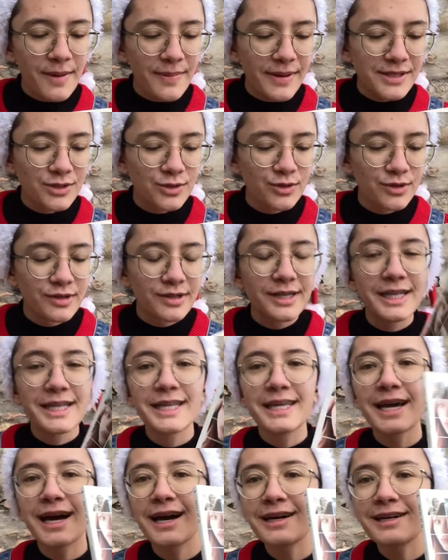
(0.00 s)
parce que il
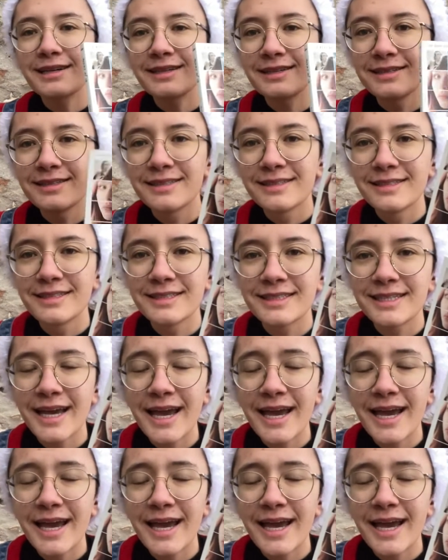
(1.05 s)
y a euh,